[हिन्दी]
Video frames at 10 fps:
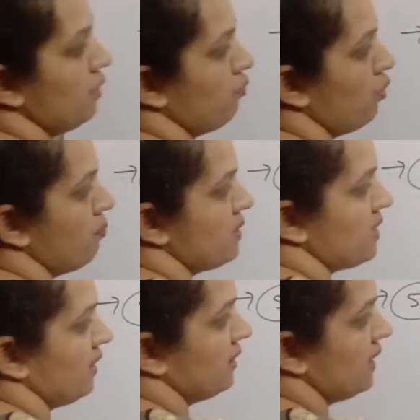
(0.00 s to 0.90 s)
की
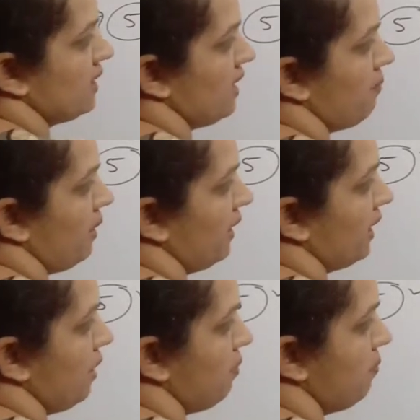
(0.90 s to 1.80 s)
फॉर्मेशन जैसे हमारे
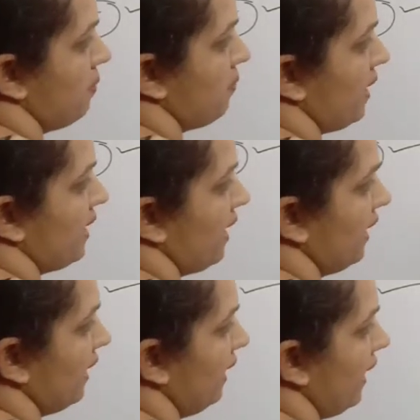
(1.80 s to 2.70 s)
के वी में भी आई
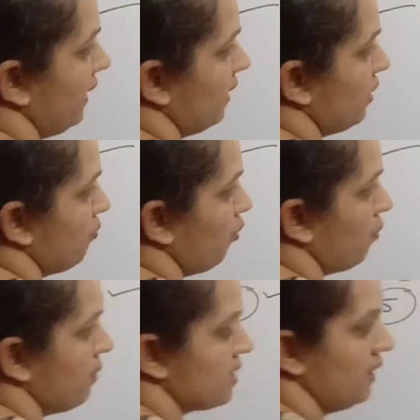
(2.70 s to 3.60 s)
है कि लेटर की
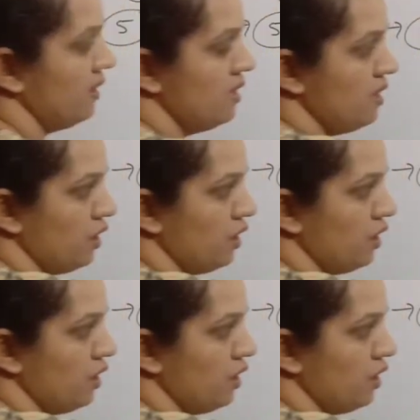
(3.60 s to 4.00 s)
फॉर्मेशन